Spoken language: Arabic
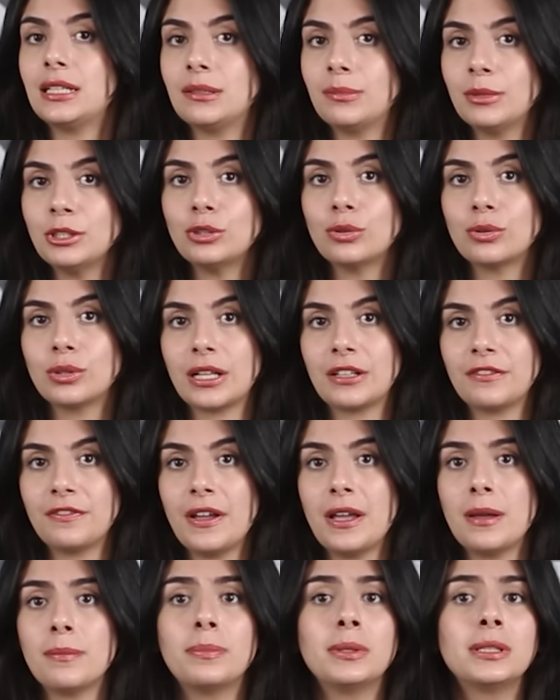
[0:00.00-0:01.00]
لمترو
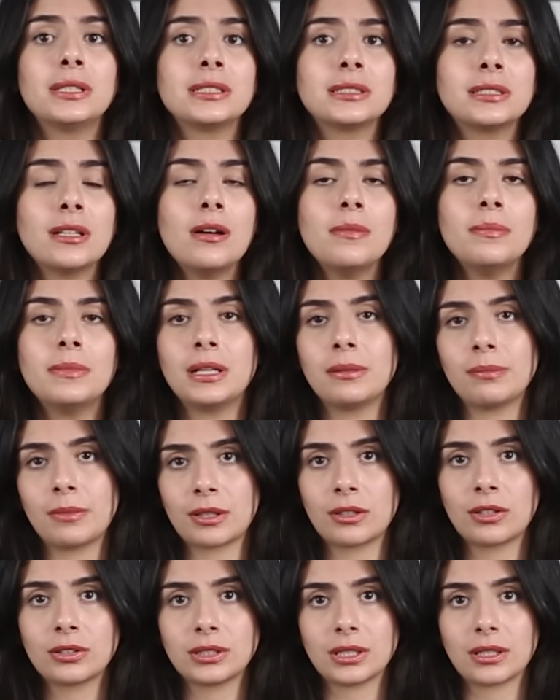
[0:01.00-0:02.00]
الأنفاق بنظام
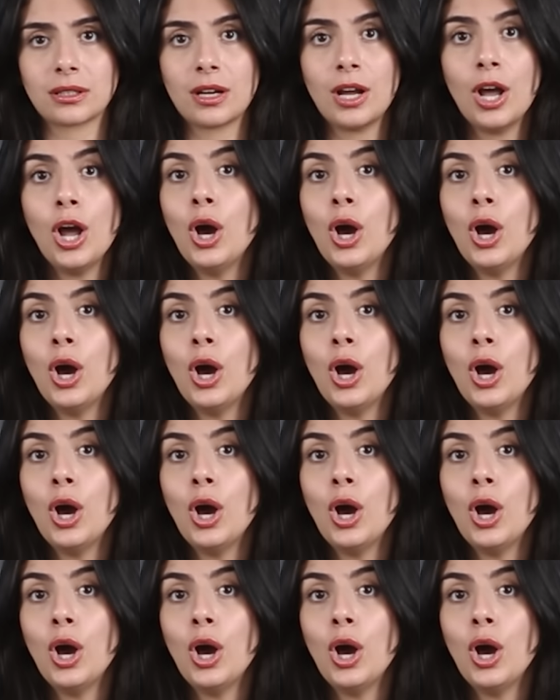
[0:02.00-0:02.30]
المناطق